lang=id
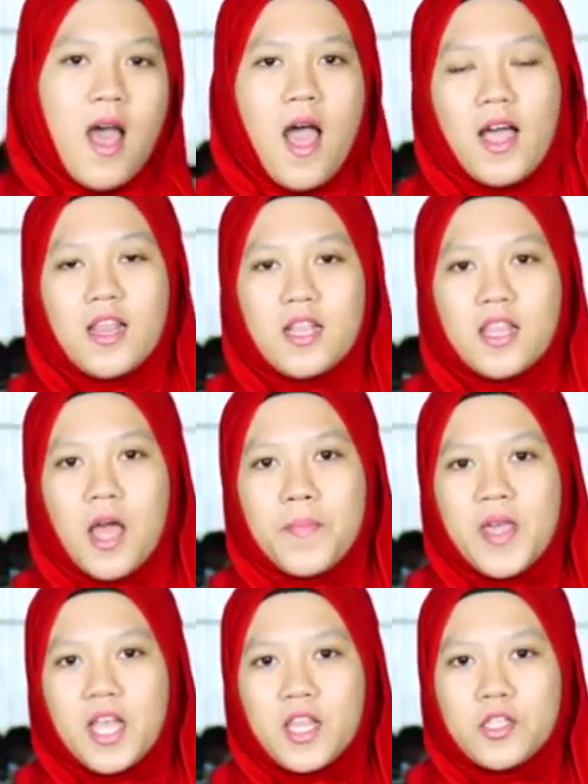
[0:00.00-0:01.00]
Akan
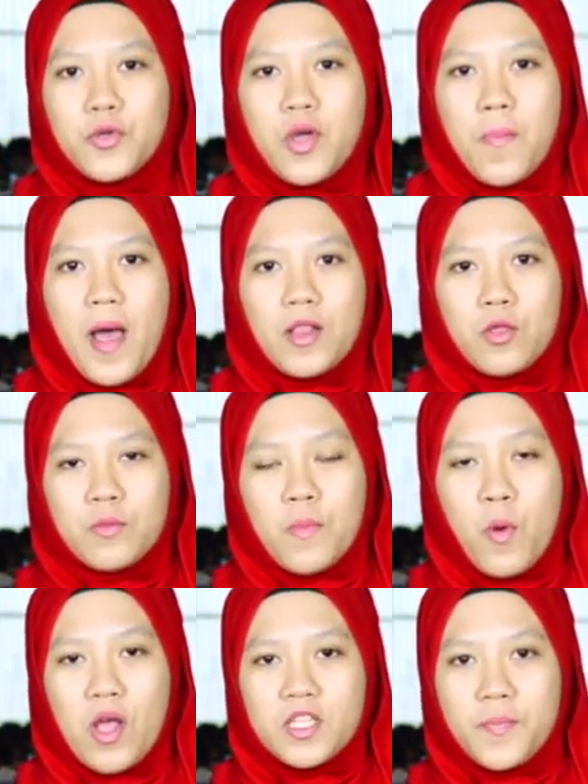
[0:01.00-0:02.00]
tetapi kita juga patut
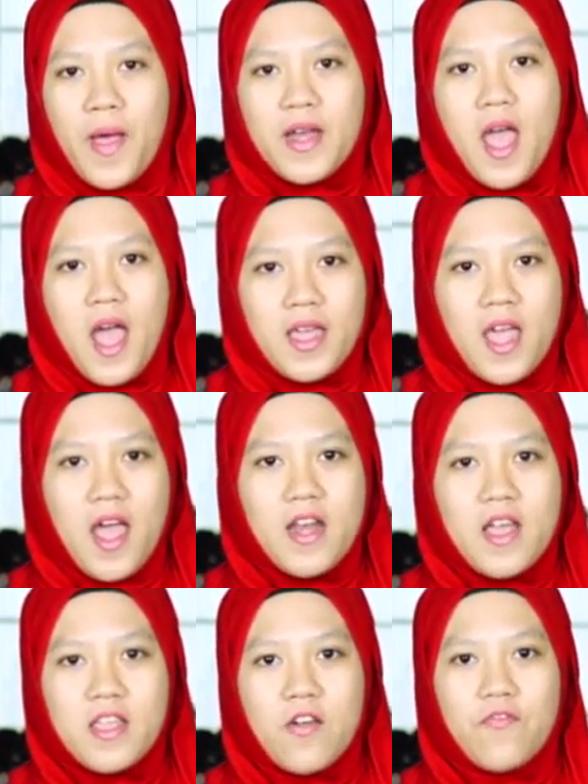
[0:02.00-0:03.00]
mewaspadai
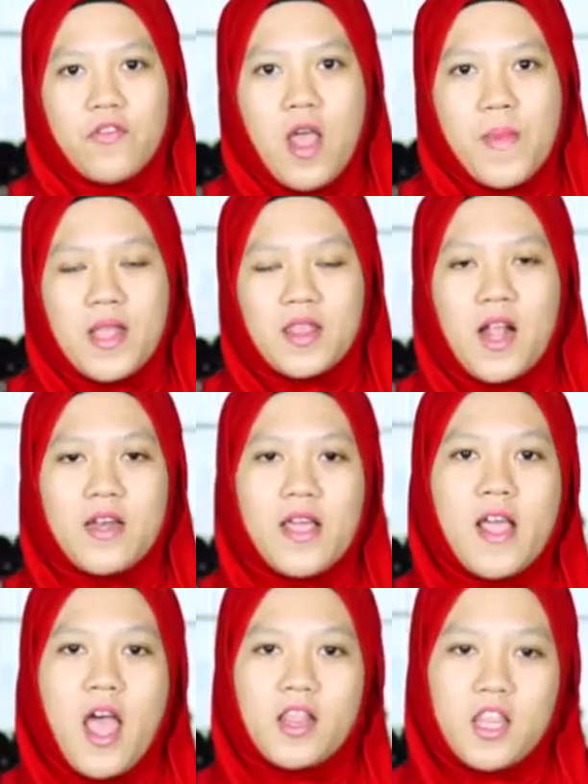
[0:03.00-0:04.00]
adanya fundamental
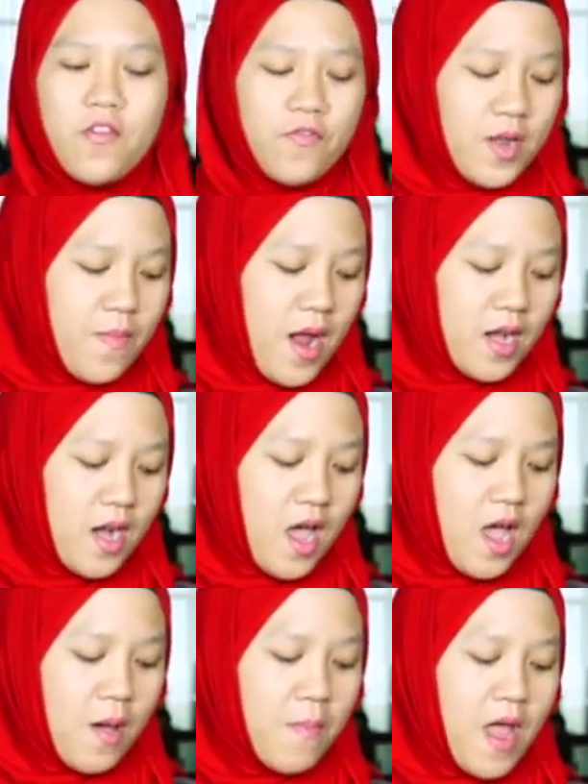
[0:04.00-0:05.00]
negatif di
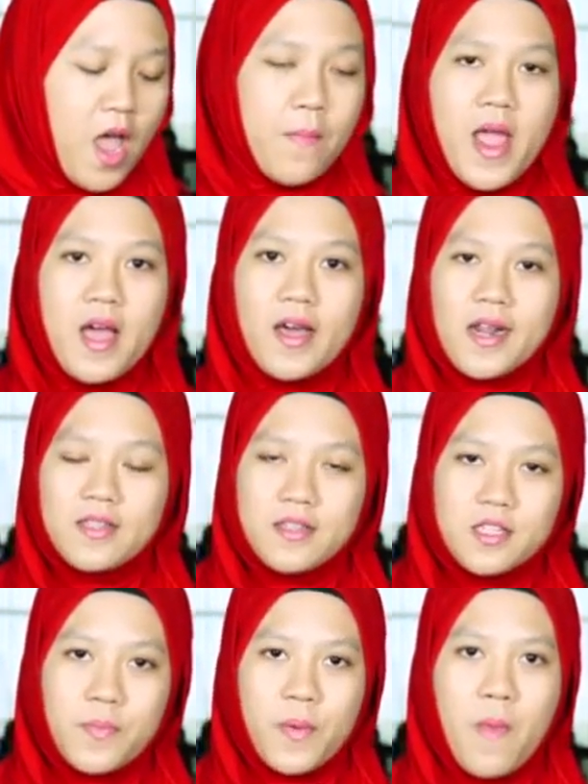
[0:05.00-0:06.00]
mana bayang-bayang
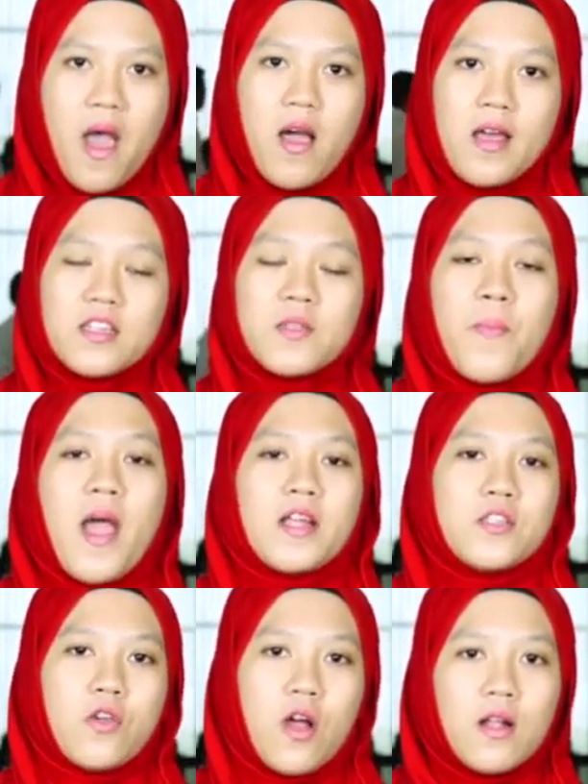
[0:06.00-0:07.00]
krisis perbankan
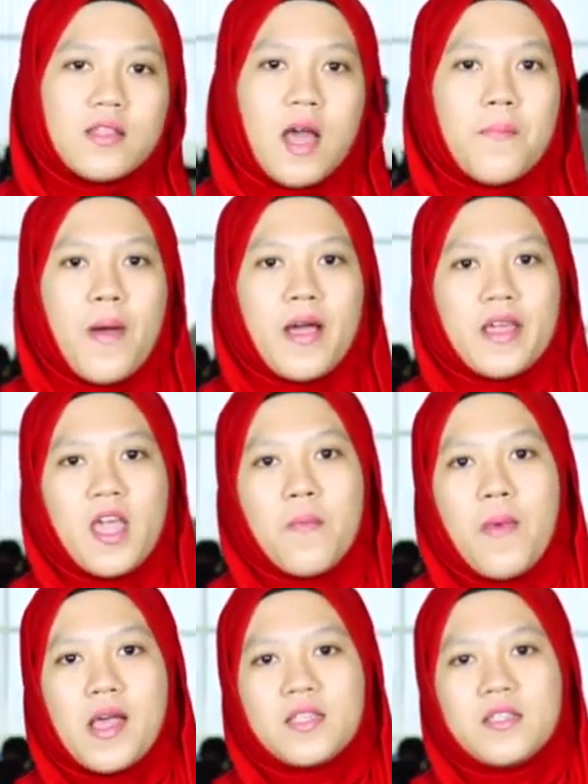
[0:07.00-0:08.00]
Spanyol tampaknya
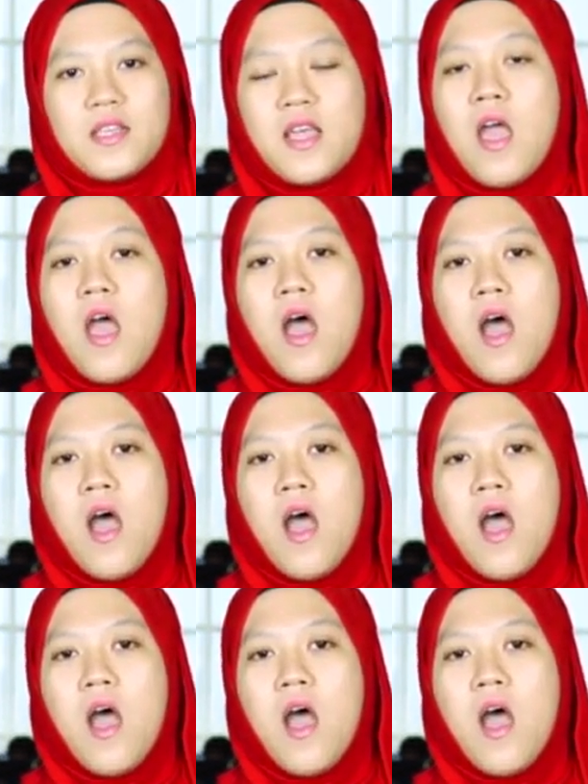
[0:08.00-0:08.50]
masih